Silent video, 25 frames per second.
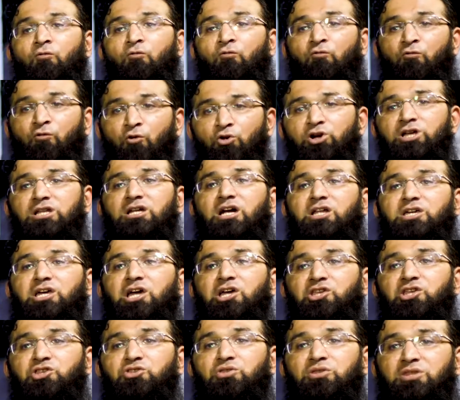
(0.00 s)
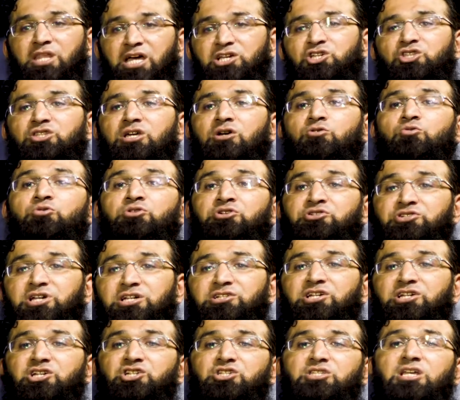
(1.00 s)
वही लड़के नेशनल और
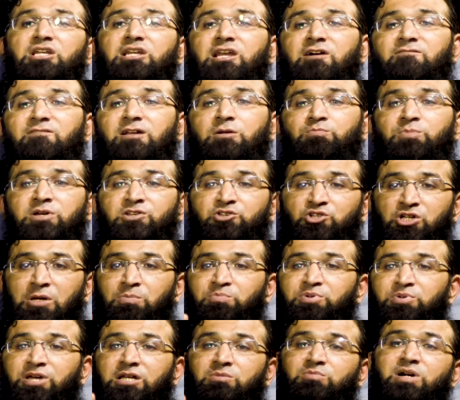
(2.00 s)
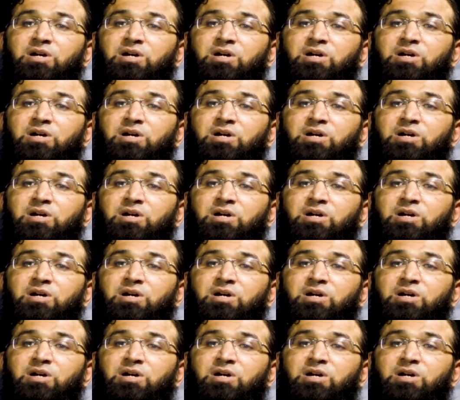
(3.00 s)
इंटरनेशनल लेवल पर चैम्पियन